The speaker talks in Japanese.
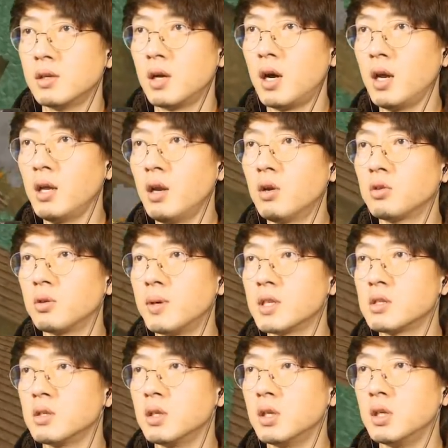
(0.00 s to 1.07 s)
入れると
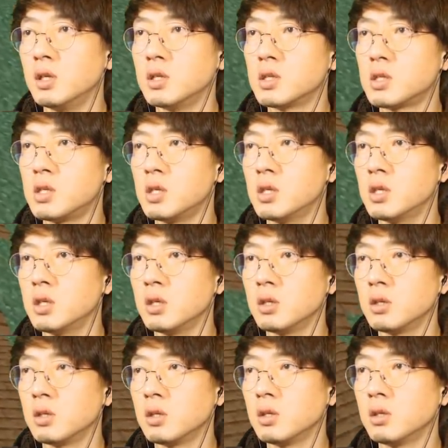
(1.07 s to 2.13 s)
まずいし、
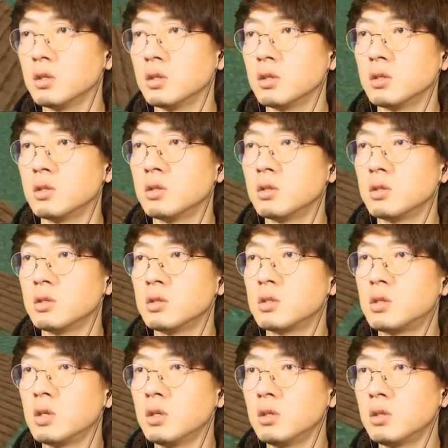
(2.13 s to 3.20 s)

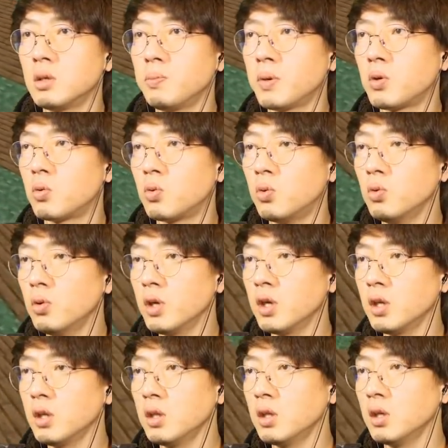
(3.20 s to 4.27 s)
全体、この
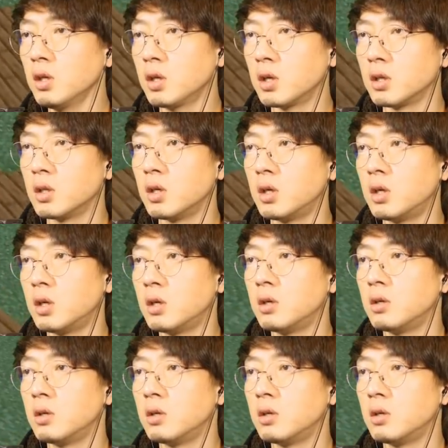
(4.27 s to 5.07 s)
辺でいいんかな。